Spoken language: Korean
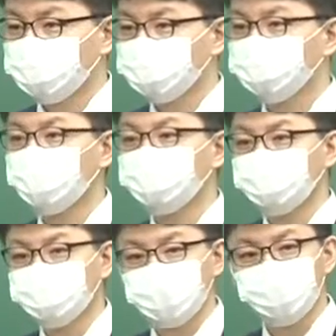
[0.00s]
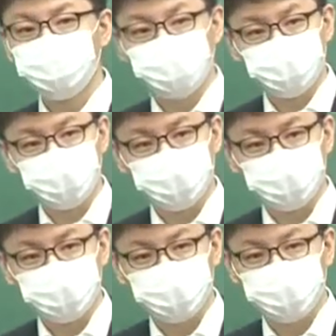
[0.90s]
주로 행정부 내부적인
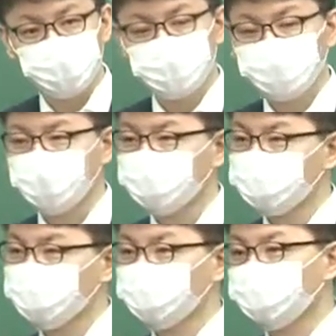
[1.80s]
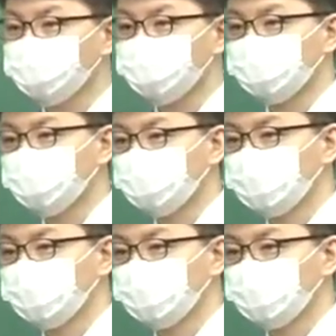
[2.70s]
이야기잖아요. 사람 쓰고 돈 쓰고